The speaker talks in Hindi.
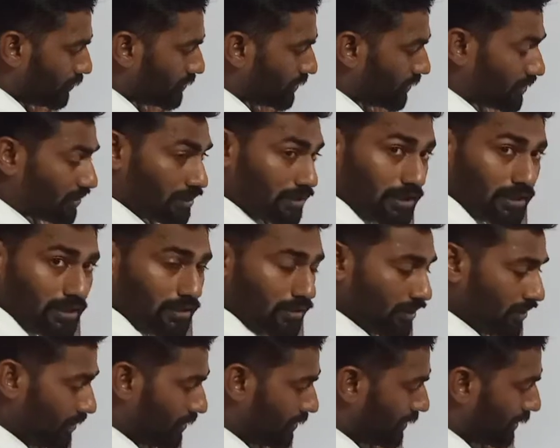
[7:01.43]
हो सकती है
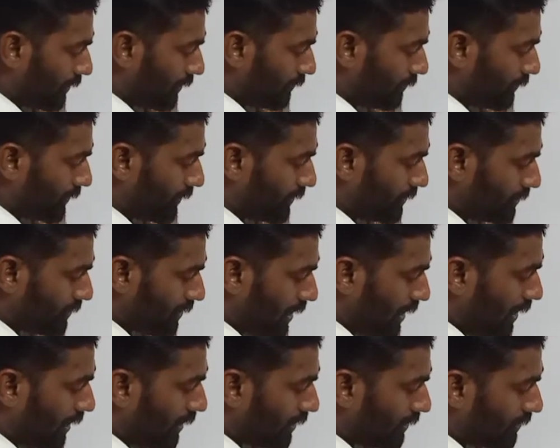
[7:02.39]
या फिर इस
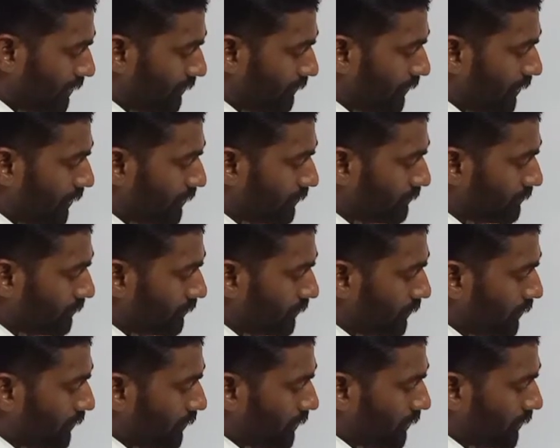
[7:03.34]
आर की वैल्यू
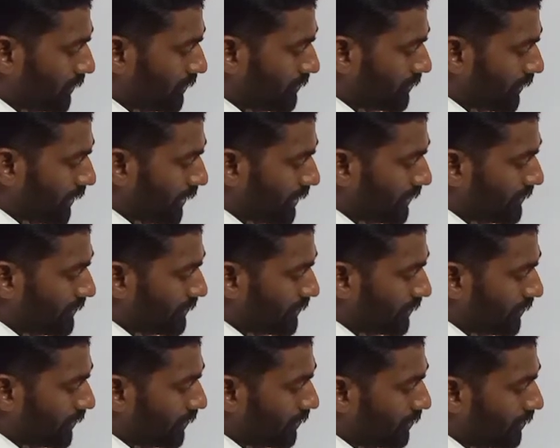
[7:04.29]
इस एन
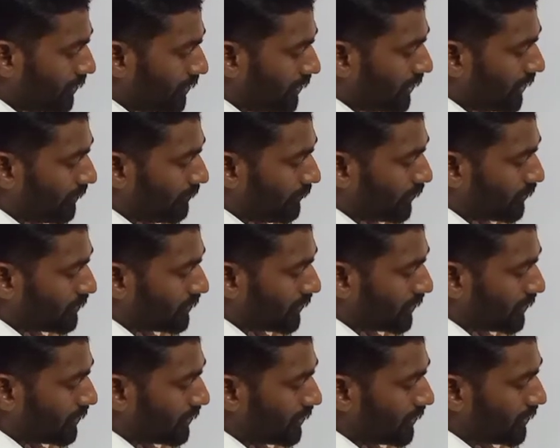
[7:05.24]
से कम हो
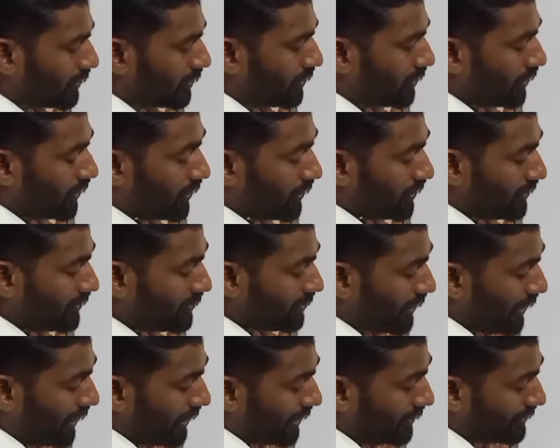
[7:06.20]
सकती है इस
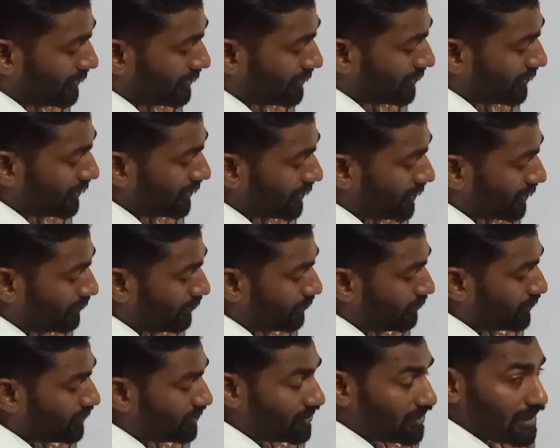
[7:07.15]
एन से कभी
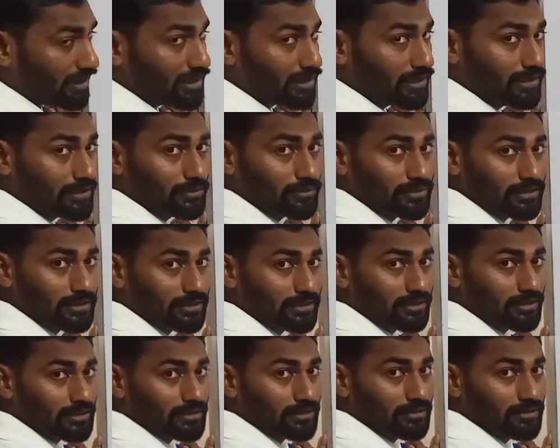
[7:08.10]
भी ज्यादा नहीं हो
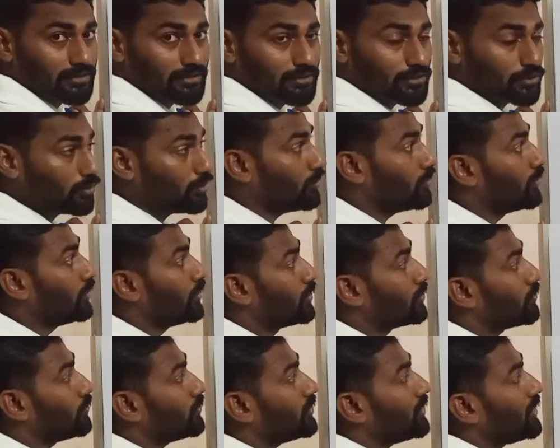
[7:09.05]
सकती है क्यों
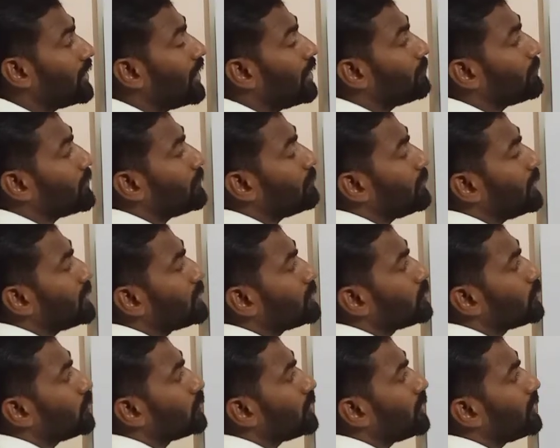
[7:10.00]
क्योंकि आपके पास
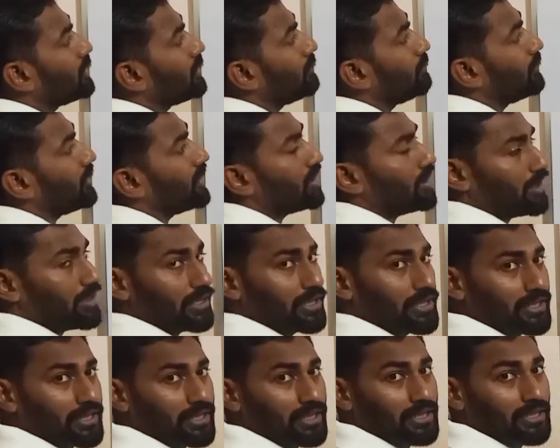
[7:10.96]
टोटल नंबर ही
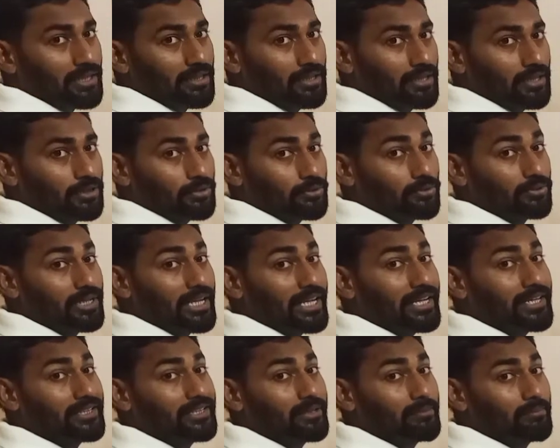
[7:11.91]
एट है तो
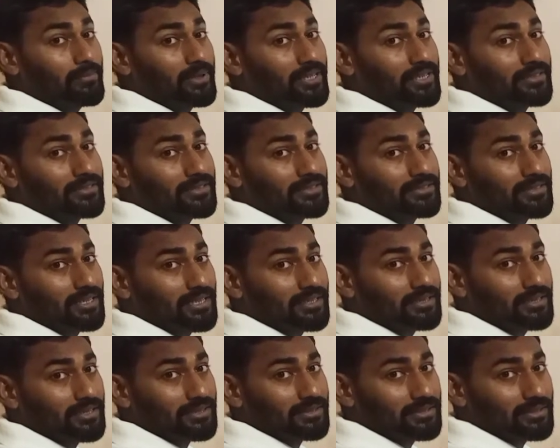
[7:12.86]
नाइन नंबर कैसे
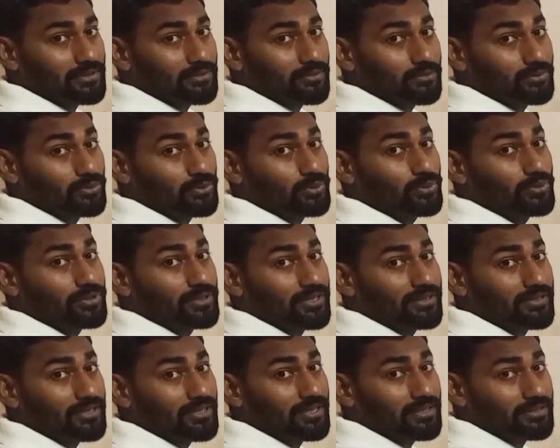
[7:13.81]
सिलेक्ट कर सकते हो चूज
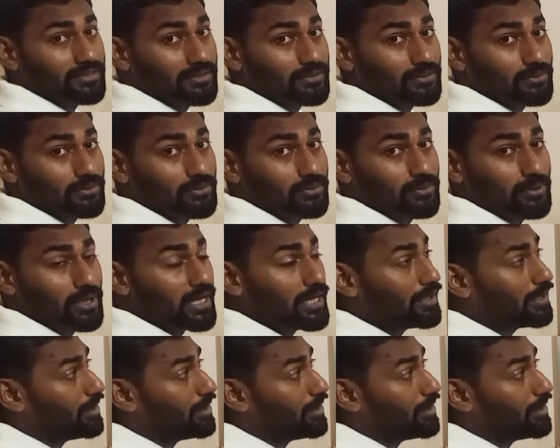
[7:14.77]
कैसे कर सकते हो